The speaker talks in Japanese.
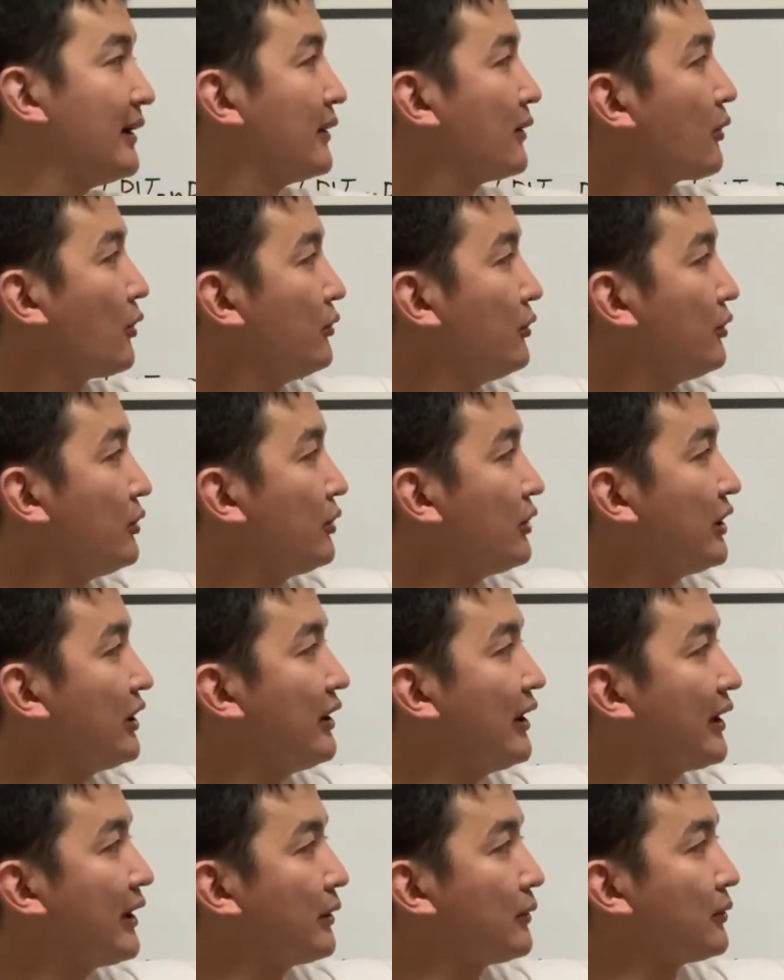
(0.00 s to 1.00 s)
この時
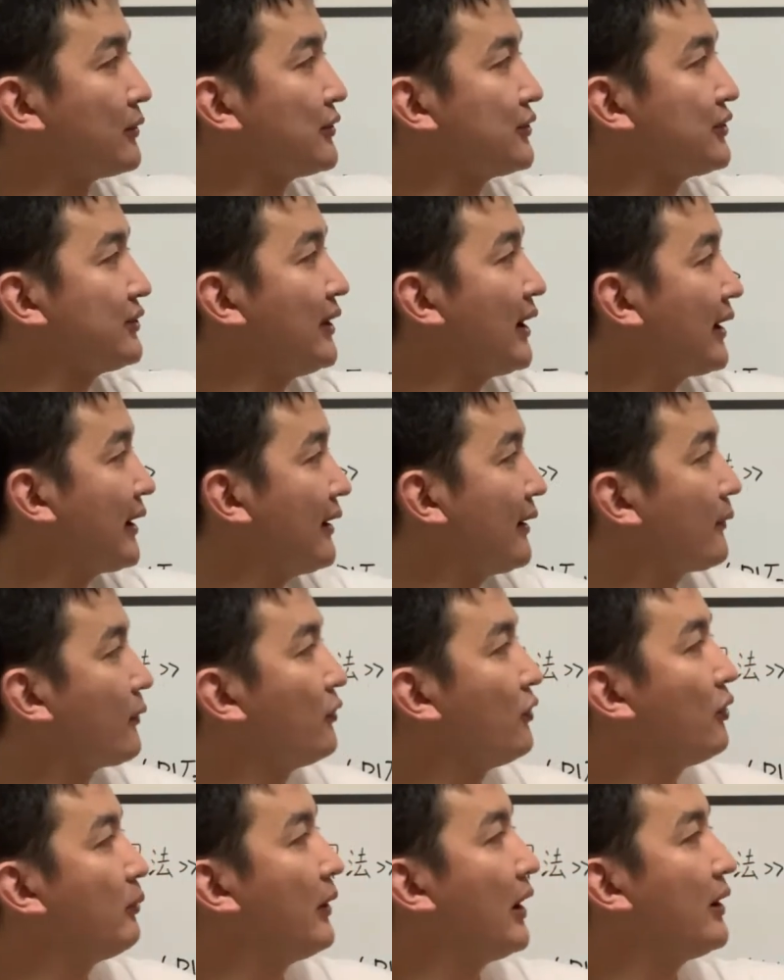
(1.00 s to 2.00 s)
だけ特殊だから、こ
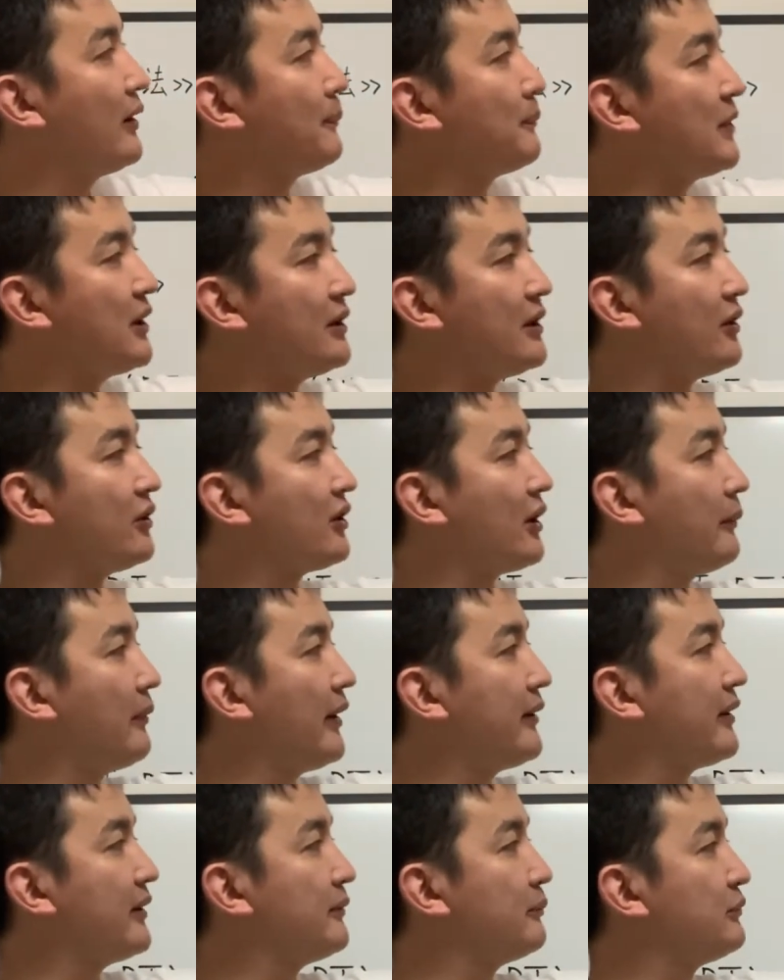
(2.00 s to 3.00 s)
の場合は P デルタ
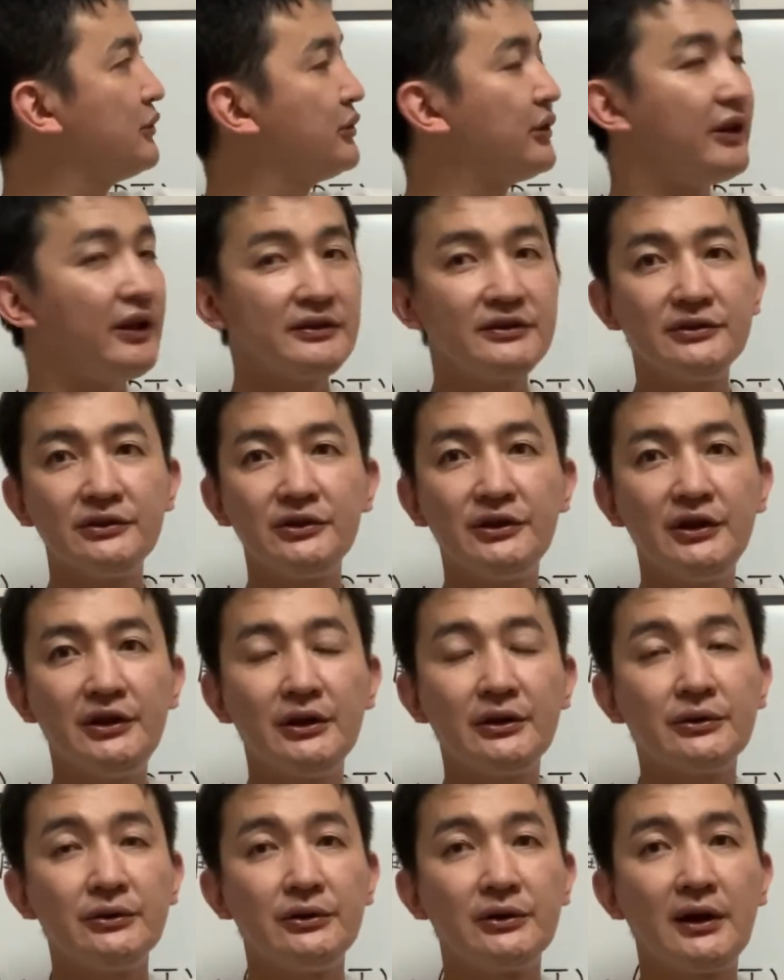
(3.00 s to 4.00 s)
V ですぐ出て
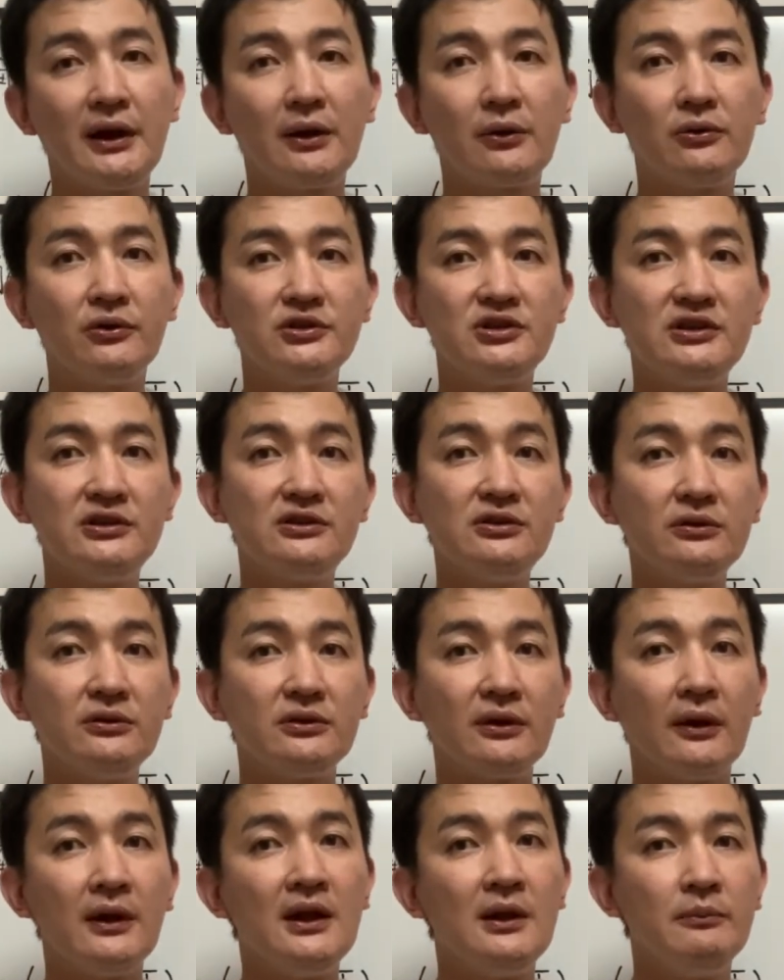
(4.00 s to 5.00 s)
くるから、こっちちょっ
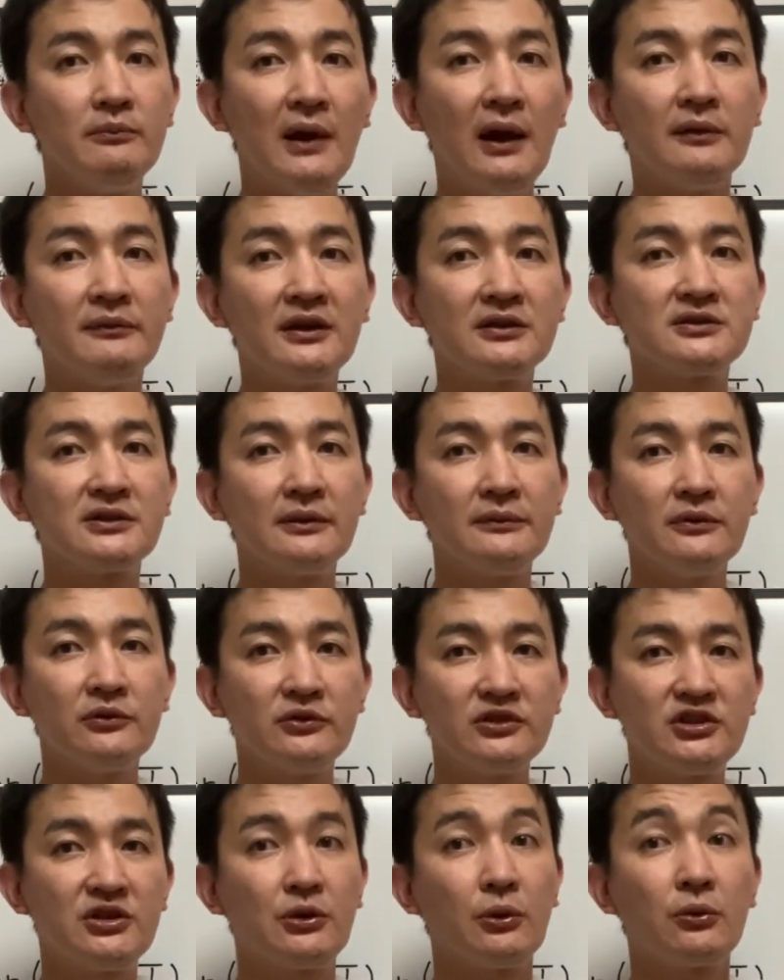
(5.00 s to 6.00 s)
と、まあまあ、
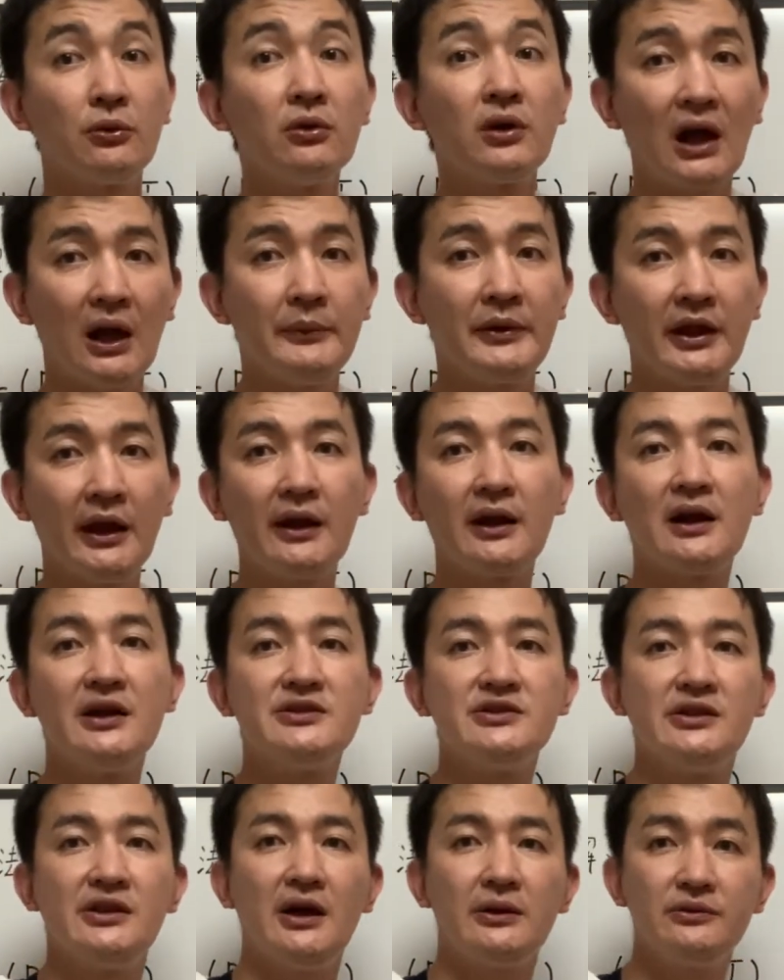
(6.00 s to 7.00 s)
知っとこうかみたいな感
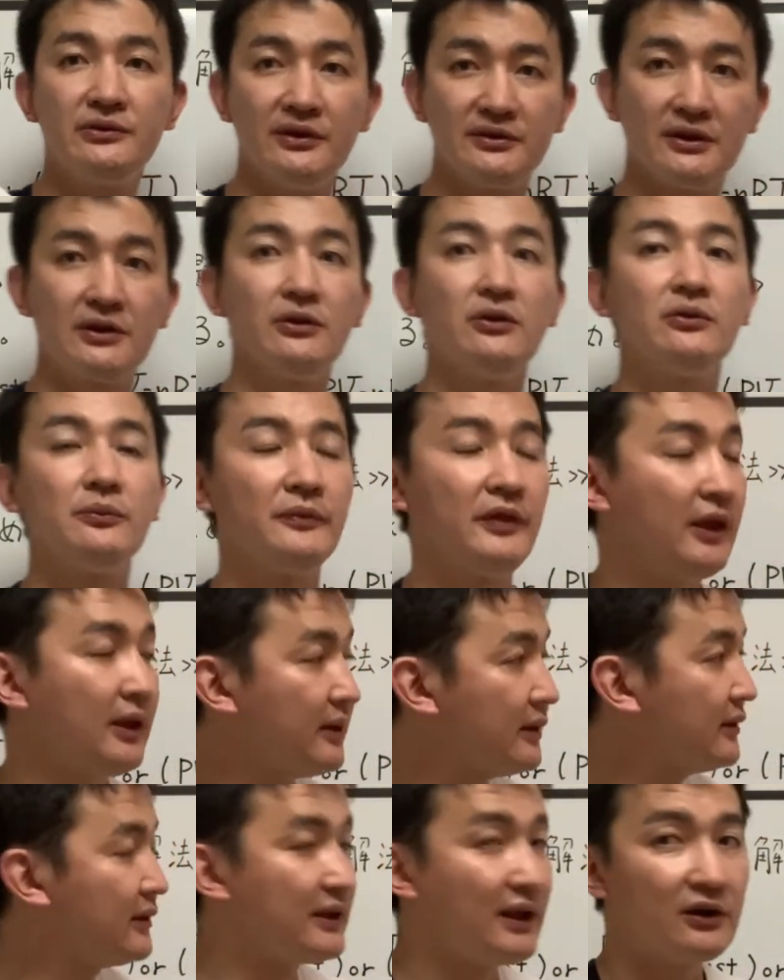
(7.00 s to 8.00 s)
じでやるんですけども
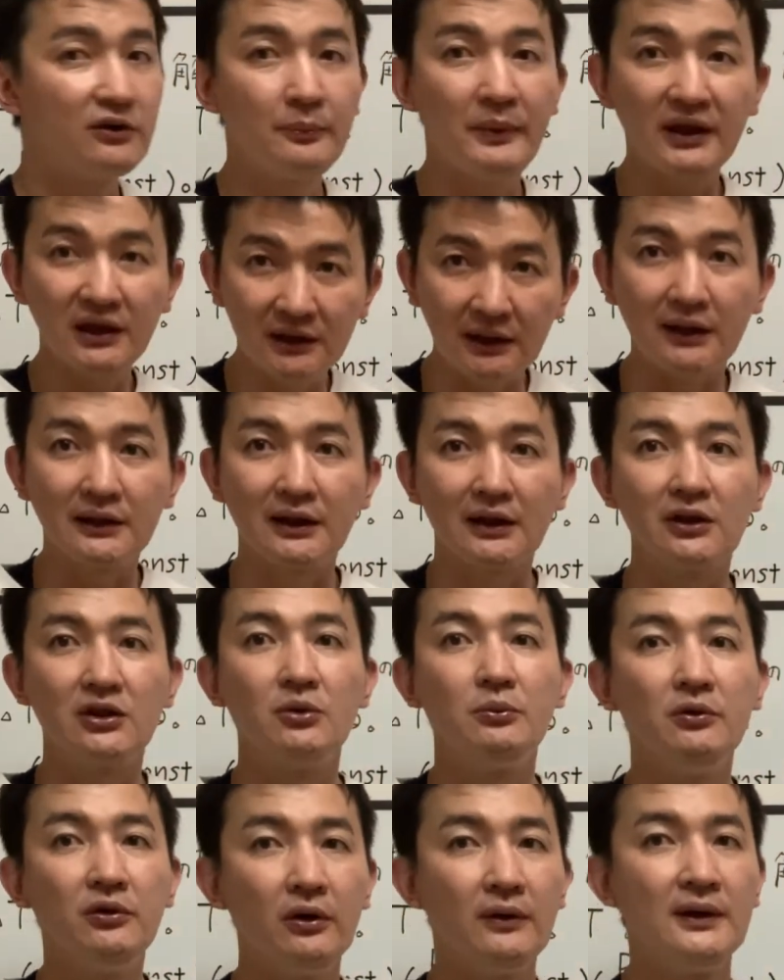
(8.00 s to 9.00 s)
ね、やるべきなんだけ
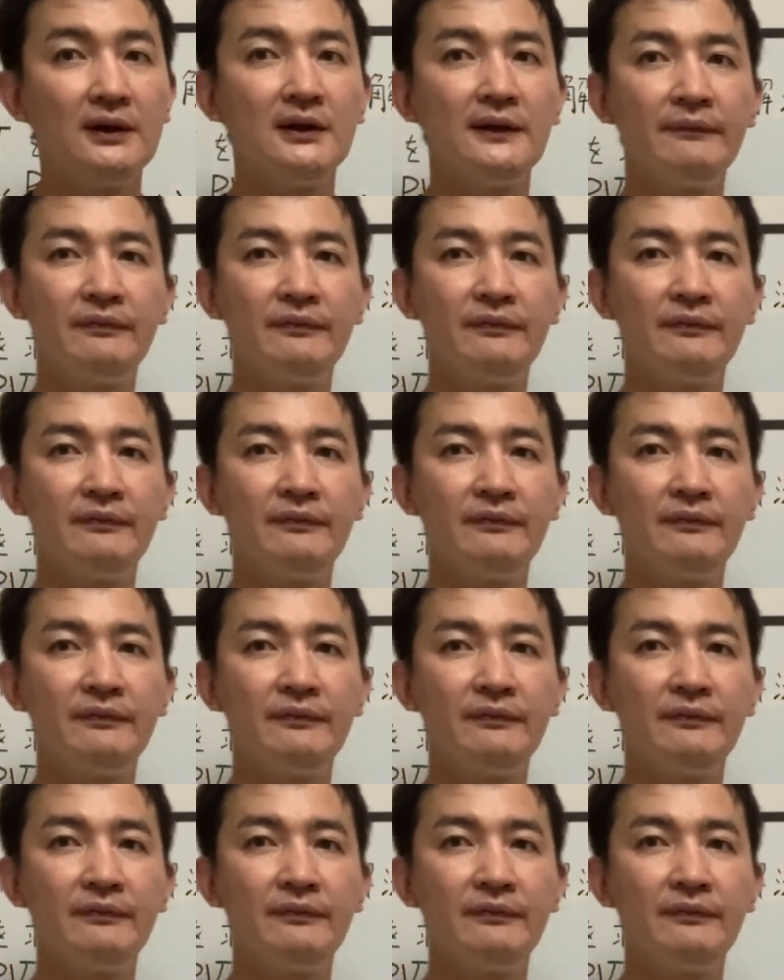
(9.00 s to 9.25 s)
ども、